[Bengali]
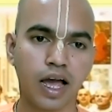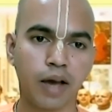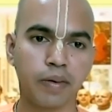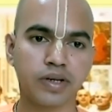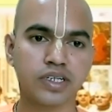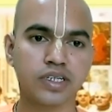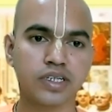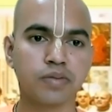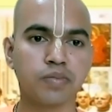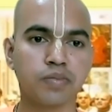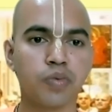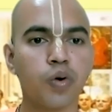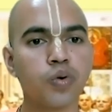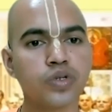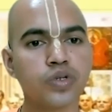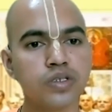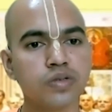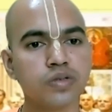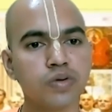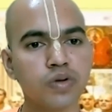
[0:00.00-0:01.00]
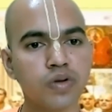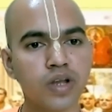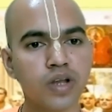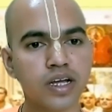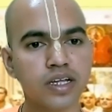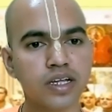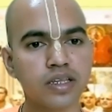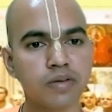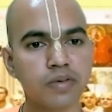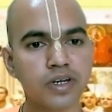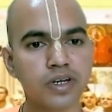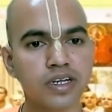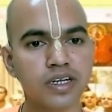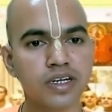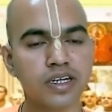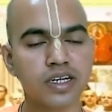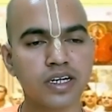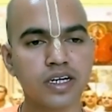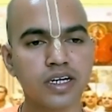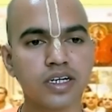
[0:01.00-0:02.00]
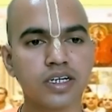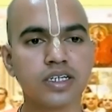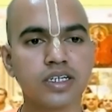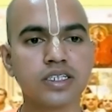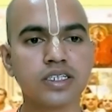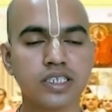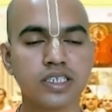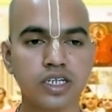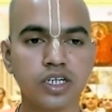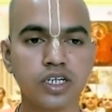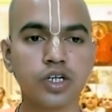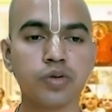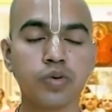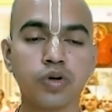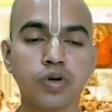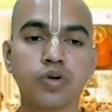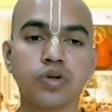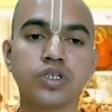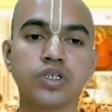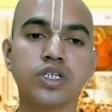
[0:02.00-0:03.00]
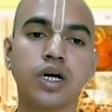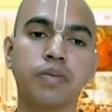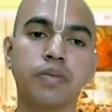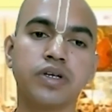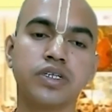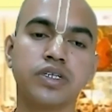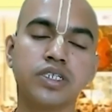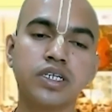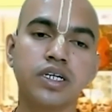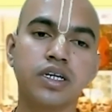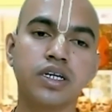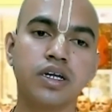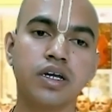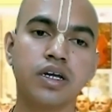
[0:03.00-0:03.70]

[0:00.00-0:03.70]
আবার সেটা বহু জীবন লাগতে পারে সেটা নির্ভর করছে আমাদের